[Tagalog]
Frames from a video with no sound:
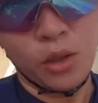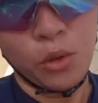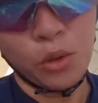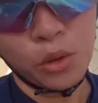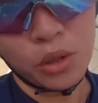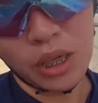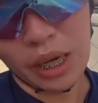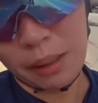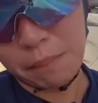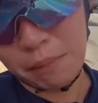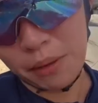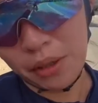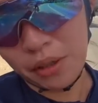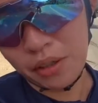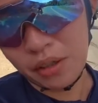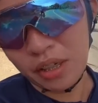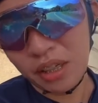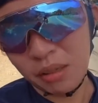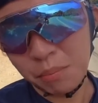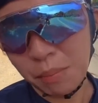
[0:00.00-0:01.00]
Oh, grabe
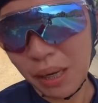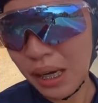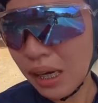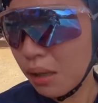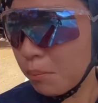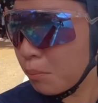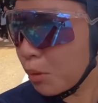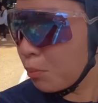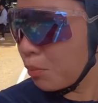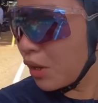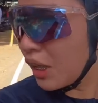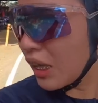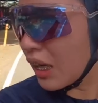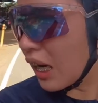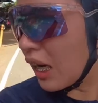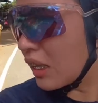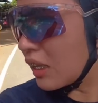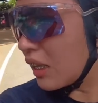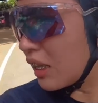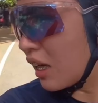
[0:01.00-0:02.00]
yun. Parang
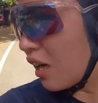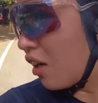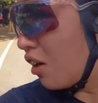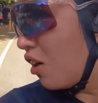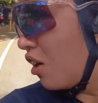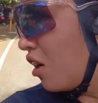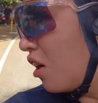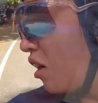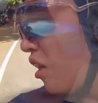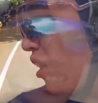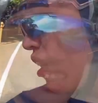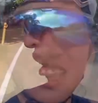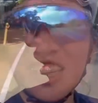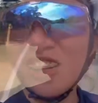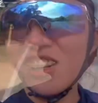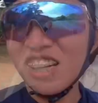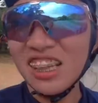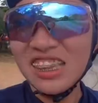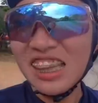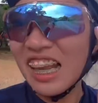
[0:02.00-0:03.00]
pupulikatin ako. Hindi
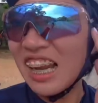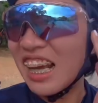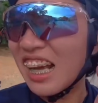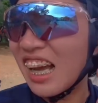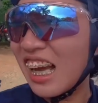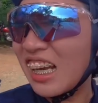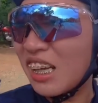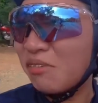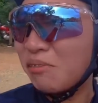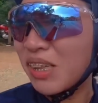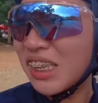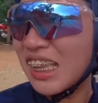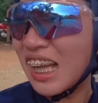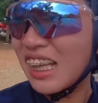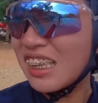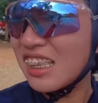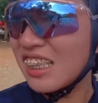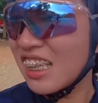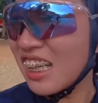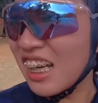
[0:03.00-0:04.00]
ko rin talaga alam ba't
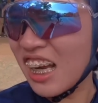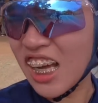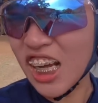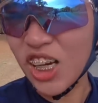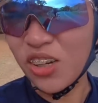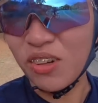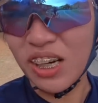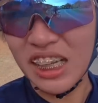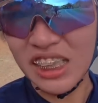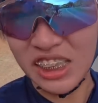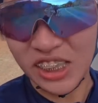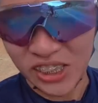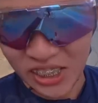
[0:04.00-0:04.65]
natin ginagawa